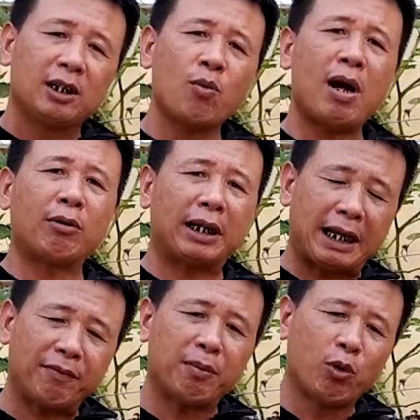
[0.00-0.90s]
hôm qua có thể
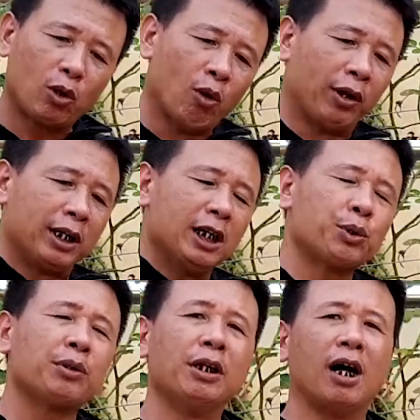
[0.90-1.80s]
kẹp viên một đổi đưa
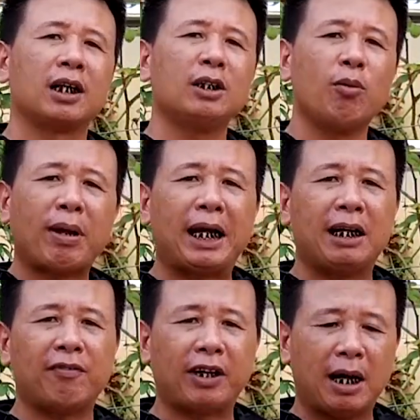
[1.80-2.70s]
xuống thưởng nhưng hôm nay
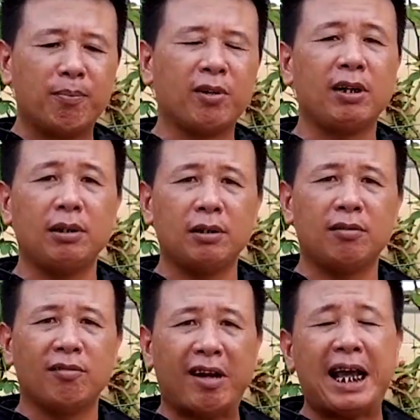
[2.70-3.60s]
là phải cầm đấy
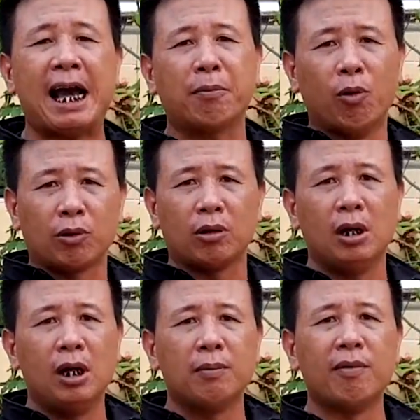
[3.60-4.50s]
vài hạt một
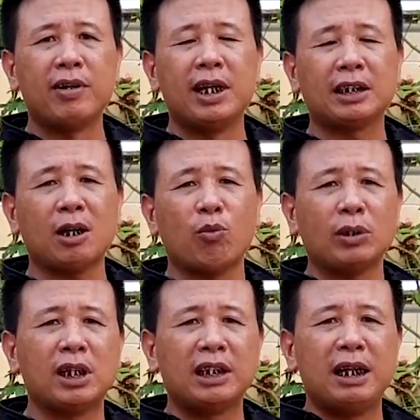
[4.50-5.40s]
bởi vì là trong
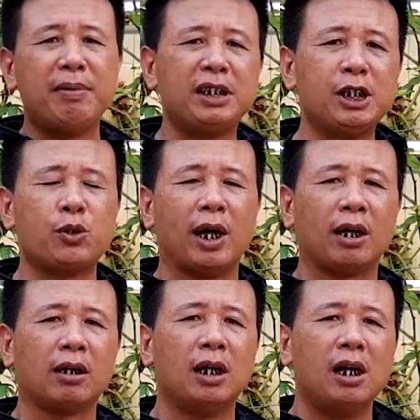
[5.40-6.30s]
quá trình khi mình di chuyển
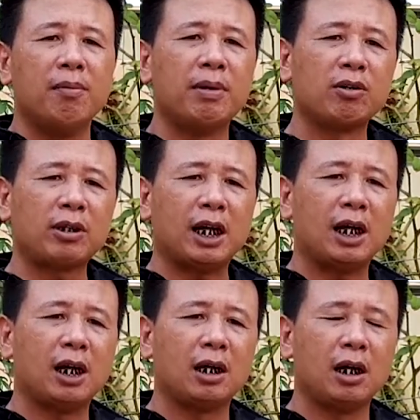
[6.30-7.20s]
mình có
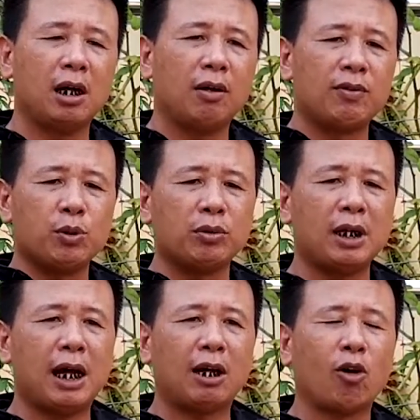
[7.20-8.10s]
thể ờ, ví dụ
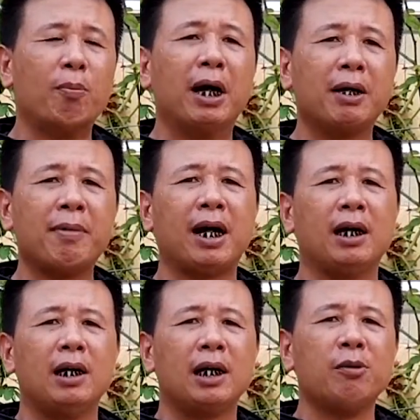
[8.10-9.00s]
như là nó mới mà
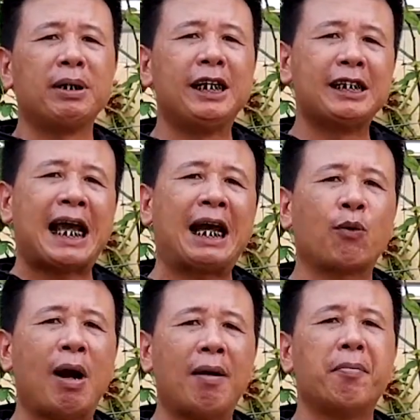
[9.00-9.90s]
nếu mình đi
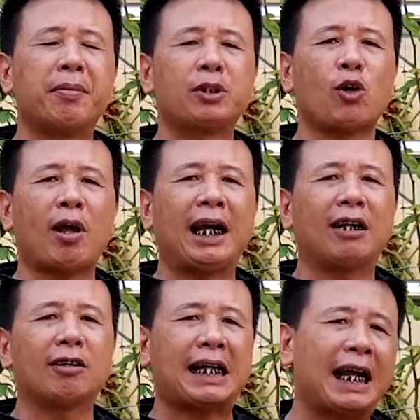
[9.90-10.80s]
dài quá mà mình mới cho nó
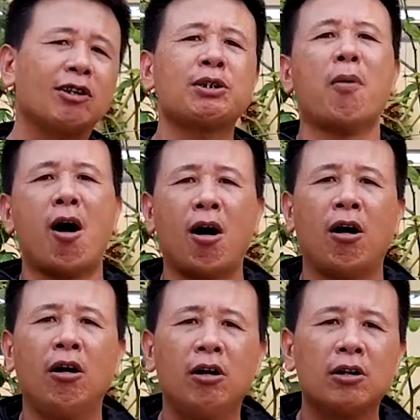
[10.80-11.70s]
ăn là nó chán nó sẽ bỏ
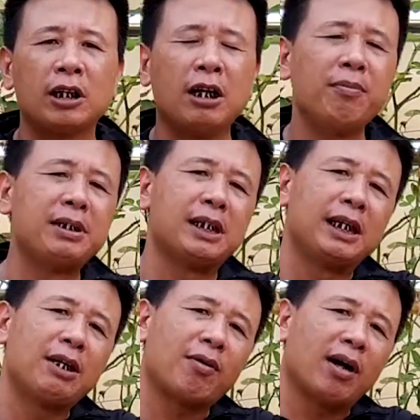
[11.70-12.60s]
thế nên mình chỉ
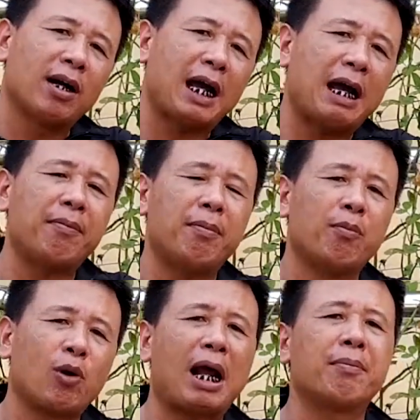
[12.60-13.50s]
đi khoảng hai
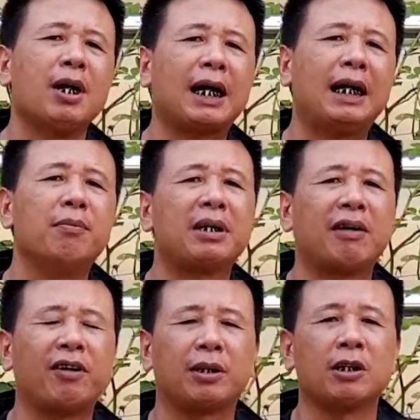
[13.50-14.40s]
một hai bước cái là mình
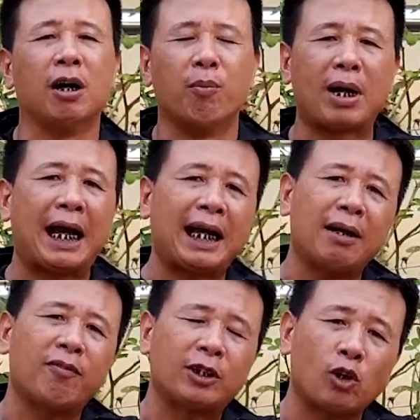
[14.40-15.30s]
lại phải thưởng một cái
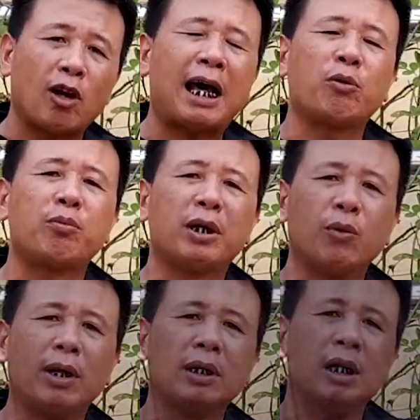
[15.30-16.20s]
là phải cho nó ăn một
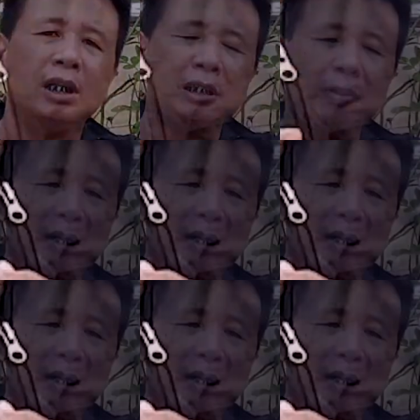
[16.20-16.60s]
miếng luôn nhưng